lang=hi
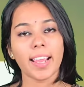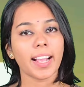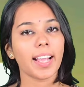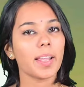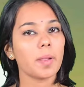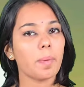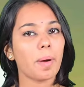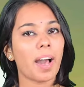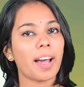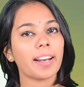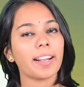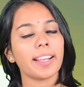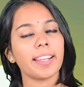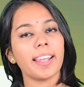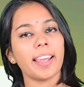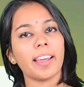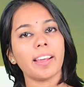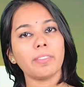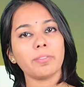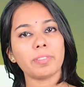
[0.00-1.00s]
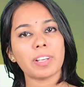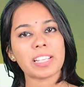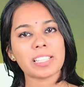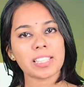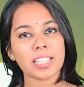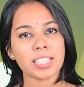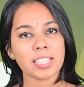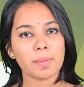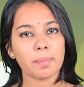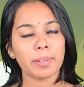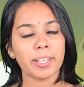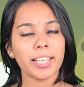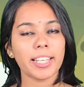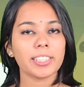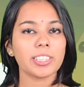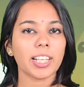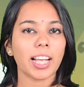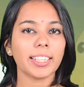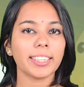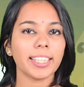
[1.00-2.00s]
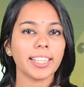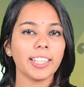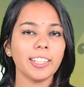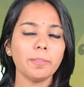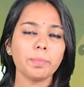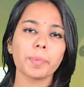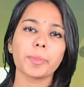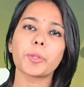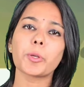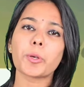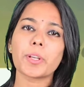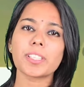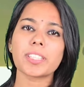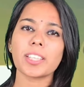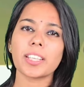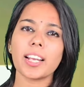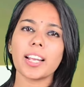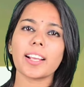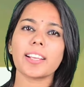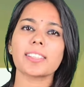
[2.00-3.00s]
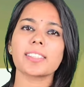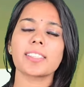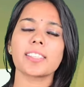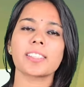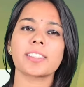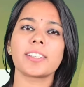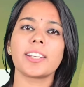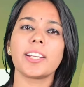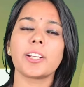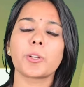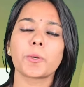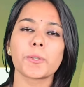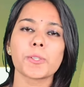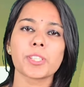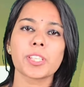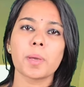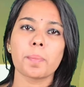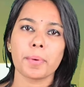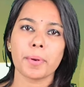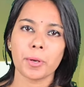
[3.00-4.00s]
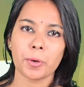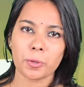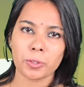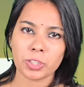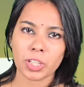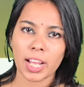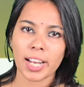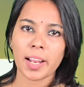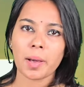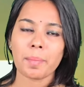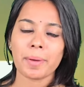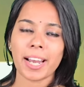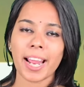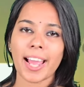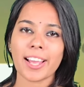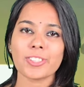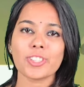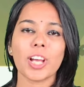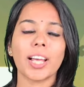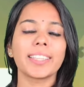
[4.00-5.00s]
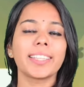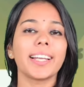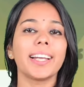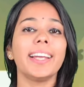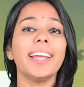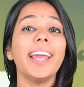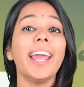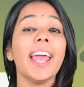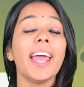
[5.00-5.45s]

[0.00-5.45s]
कई बार कई अहम फैसले जब लिए जाते हैं तो किसी ना किसी स्टेट को उसकी प्रयोगशाला बनाया जाता है